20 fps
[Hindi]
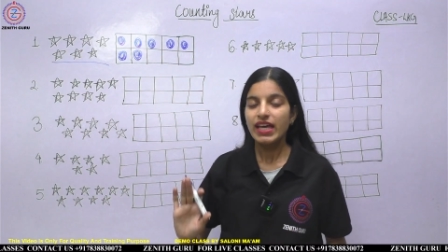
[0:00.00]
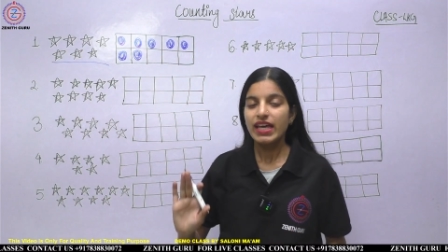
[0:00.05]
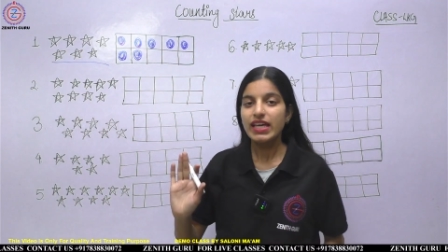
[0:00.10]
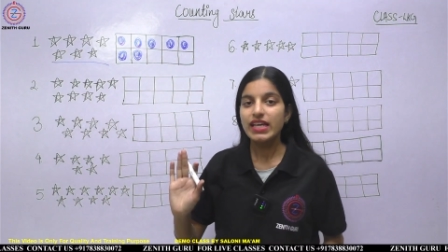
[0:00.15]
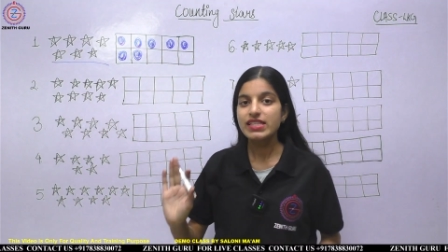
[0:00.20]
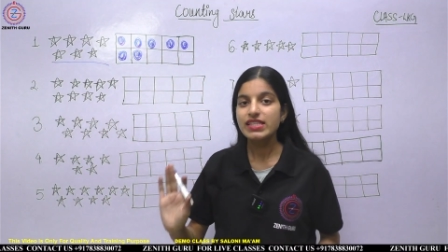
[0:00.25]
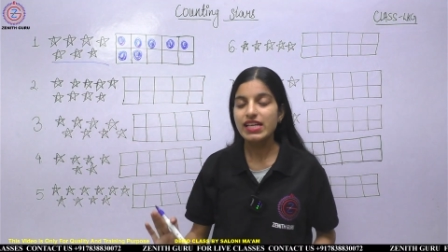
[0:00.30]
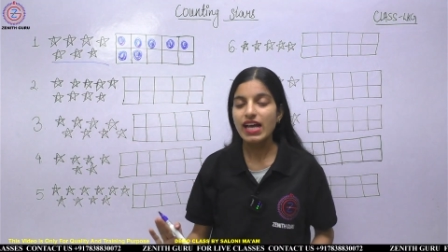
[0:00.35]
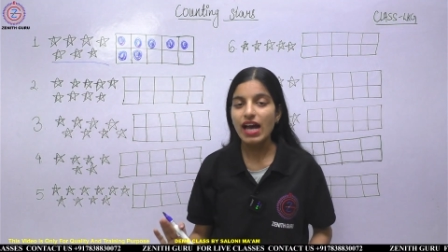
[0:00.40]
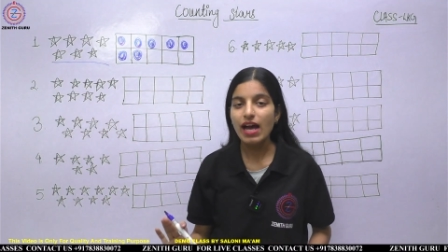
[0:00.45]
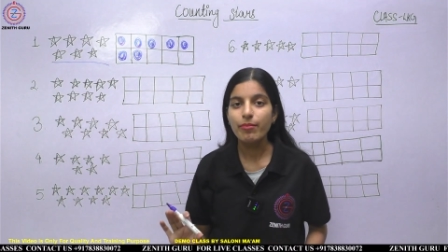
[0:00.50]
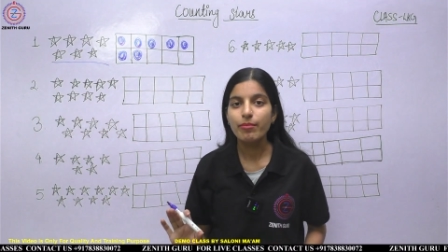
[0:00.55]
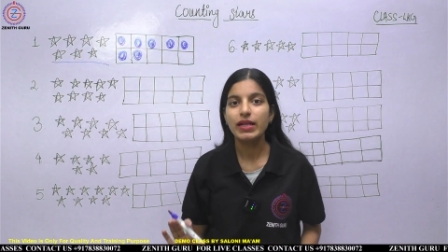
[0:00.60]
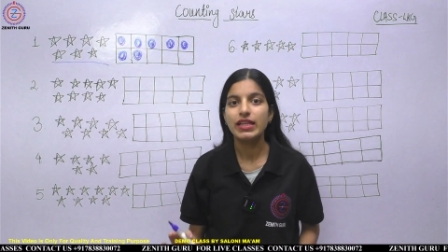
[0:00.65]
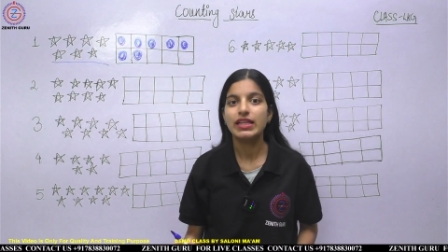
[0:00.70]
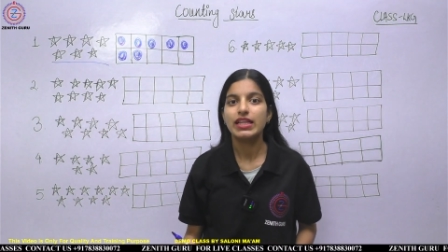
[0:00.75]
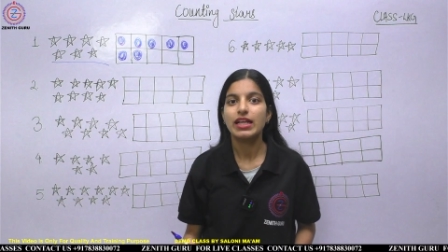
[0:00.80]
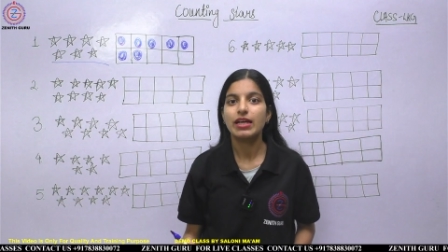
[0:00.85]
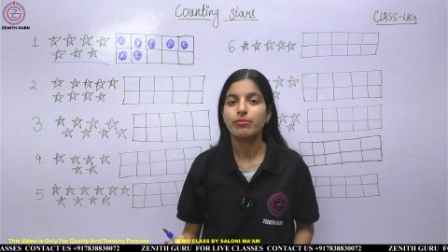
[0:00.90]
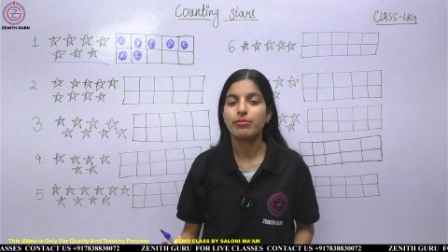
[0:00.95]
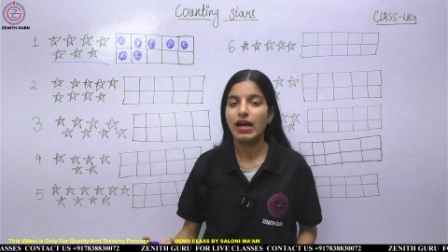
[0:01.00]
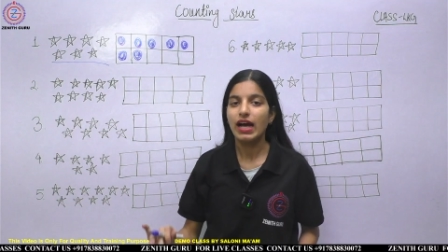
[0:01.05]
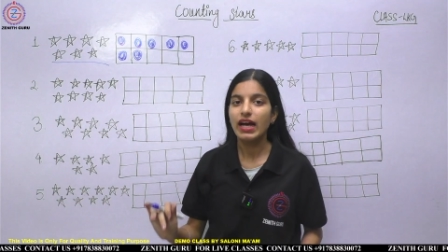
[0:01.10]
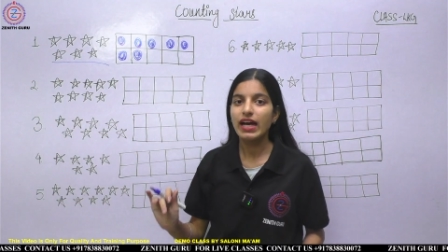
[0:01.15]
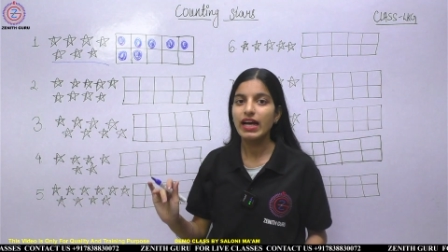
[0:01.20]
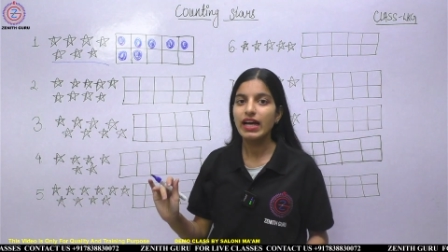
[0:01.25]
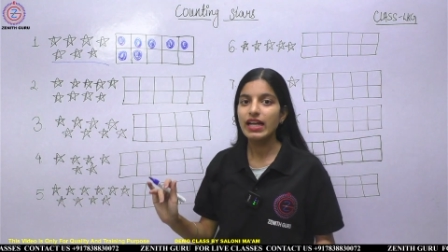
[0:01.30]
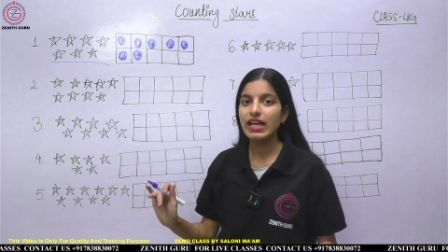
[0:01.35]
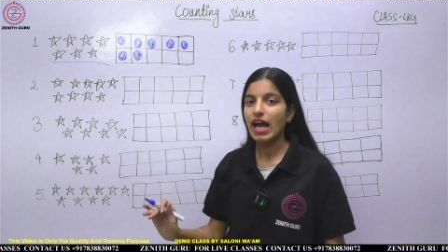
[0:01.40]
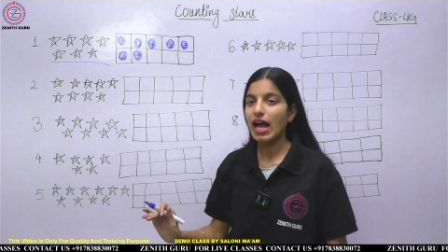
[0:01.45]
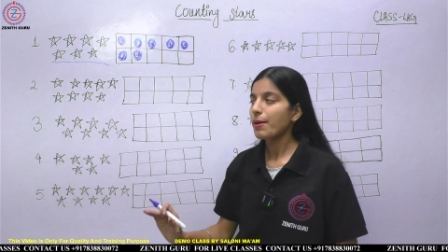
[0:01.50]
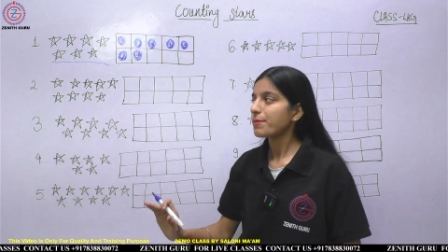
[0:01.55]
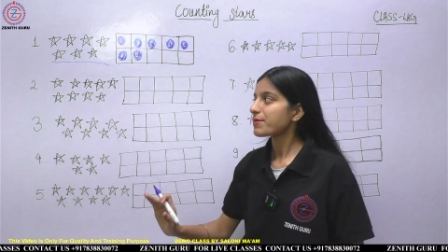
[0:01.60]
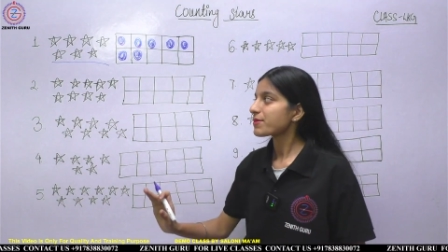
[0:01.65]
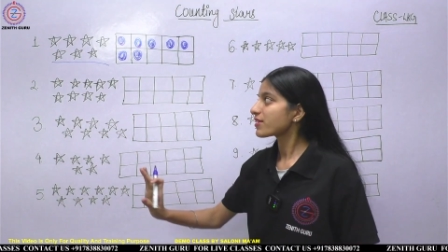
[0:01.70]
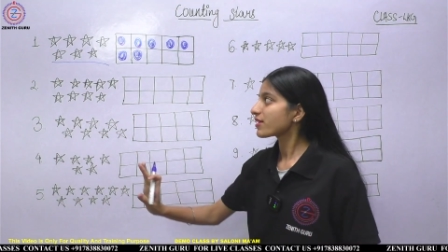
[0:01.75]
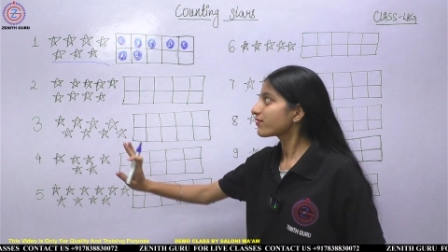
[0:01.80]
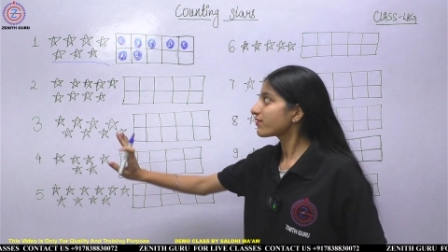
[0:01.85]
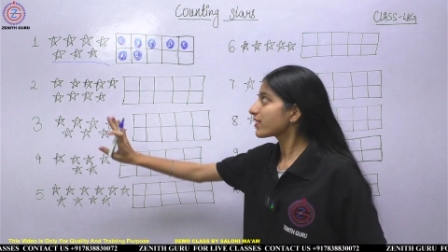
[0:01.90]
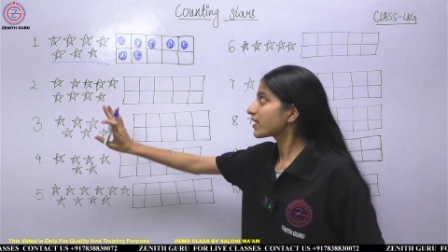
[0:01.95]
इसका मतलब अगर आप
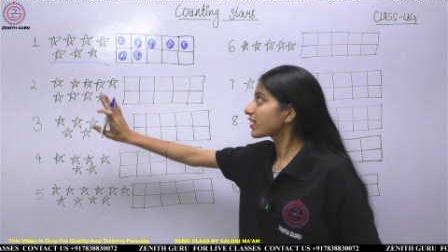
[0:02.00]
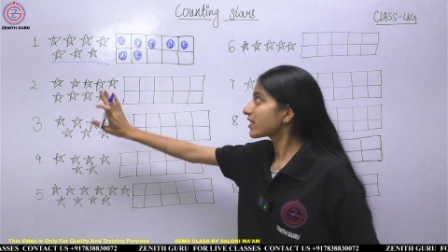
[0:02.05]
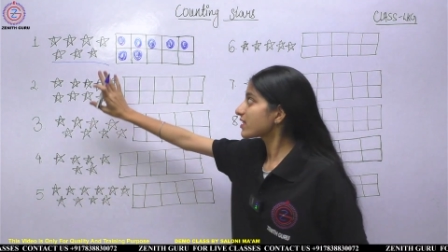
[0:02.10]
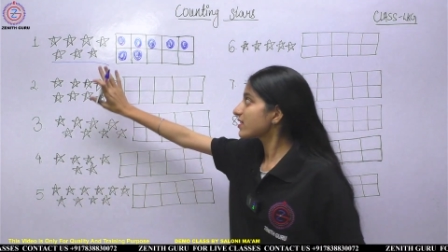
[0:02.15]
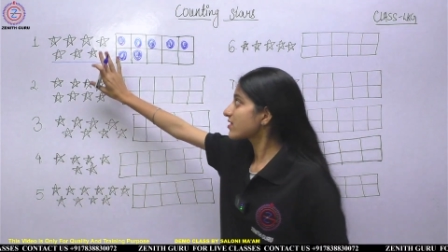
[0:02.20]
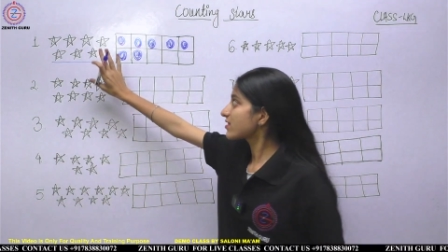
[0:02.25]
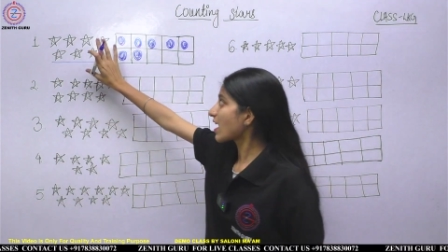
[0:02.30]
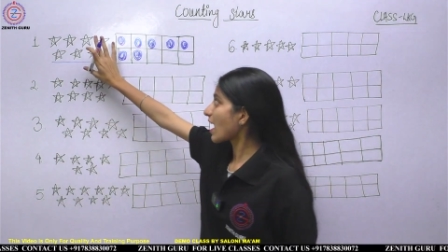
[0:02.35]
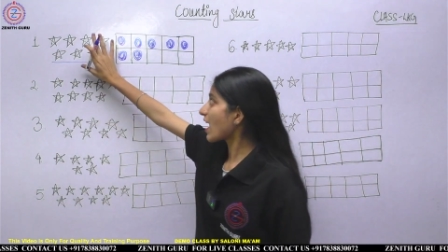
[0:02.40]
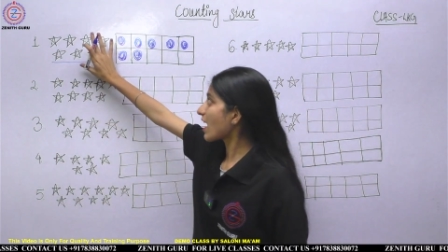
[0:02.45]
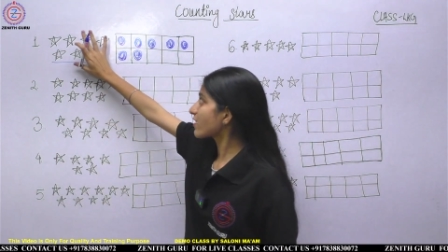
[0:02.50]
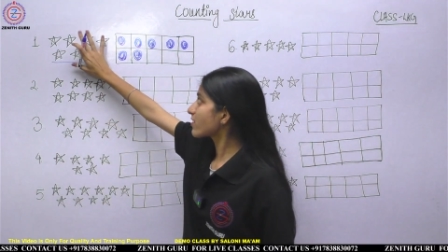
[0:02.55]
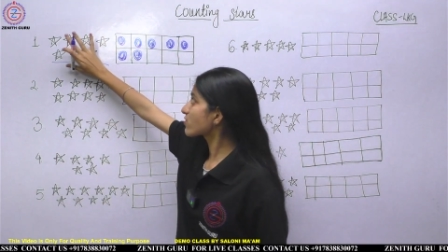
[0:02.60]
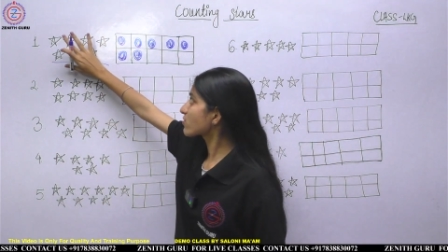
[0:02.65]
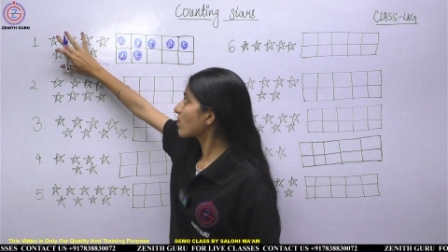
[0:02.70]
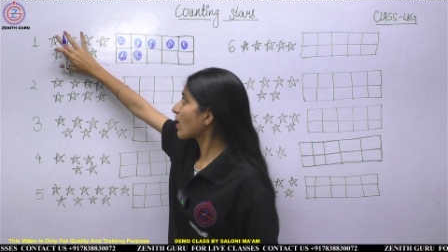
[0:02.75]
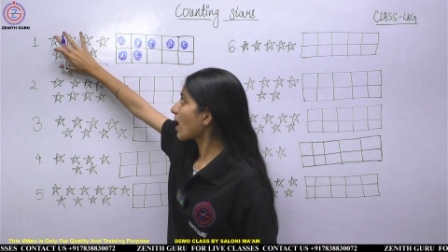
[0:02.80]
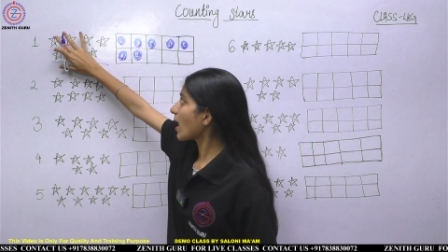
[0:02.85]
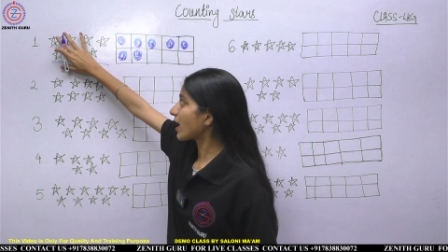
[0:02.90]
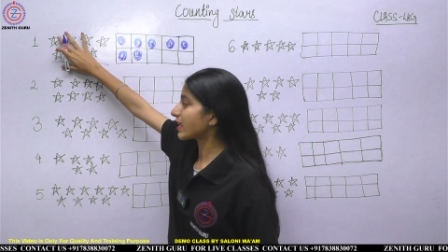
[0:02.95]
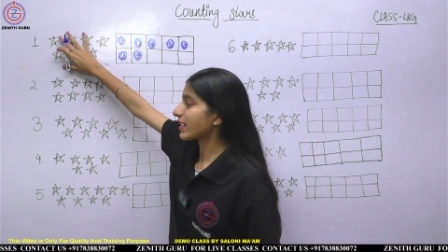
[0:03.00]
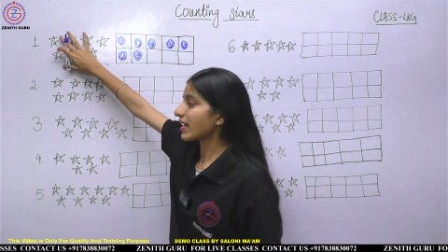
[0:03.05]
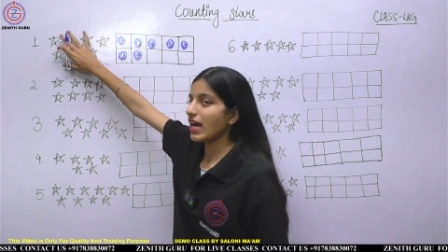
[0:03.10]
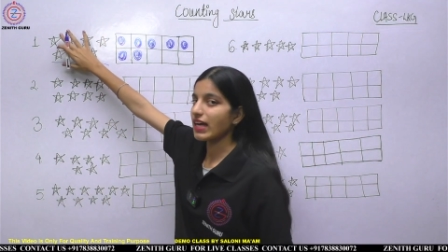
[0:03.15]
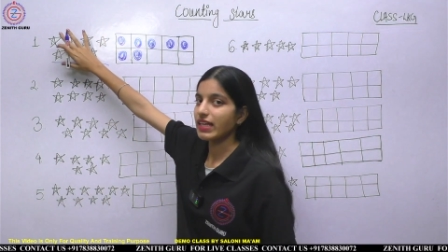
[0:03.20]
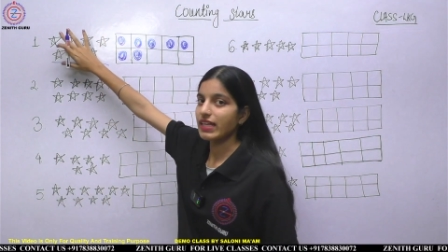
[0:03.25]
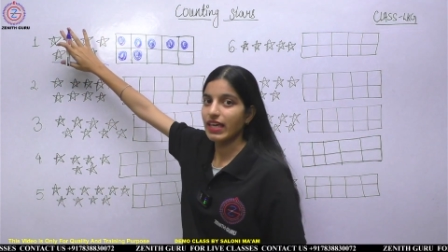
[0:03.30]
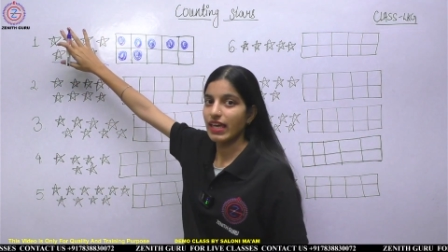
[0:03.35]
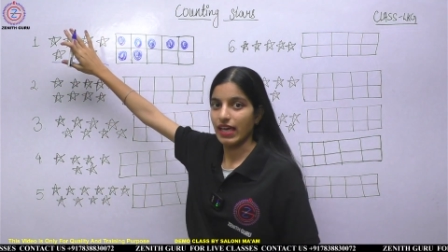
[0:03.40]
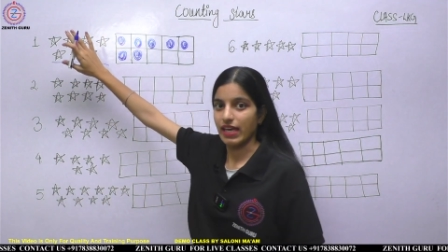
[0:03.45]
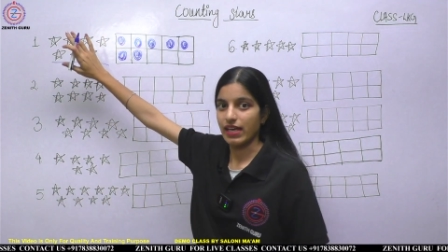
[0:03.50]
सिर्फ इन स्टार्स को हटा के